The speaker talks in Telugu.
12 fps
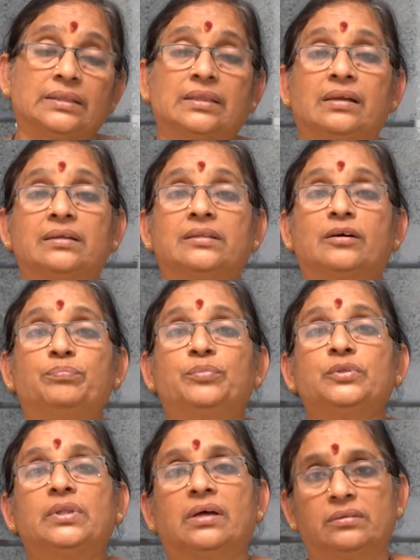తన తప్పు
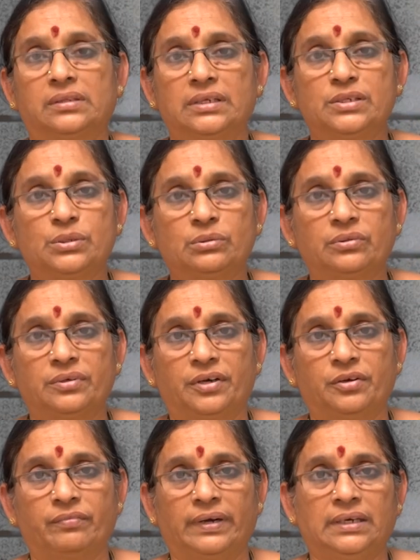తాను
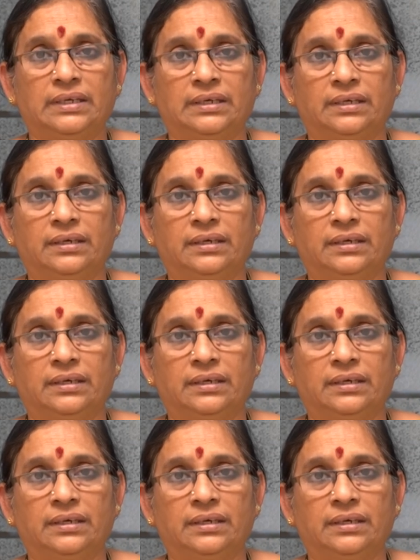తెలుసుకున్నటువంటి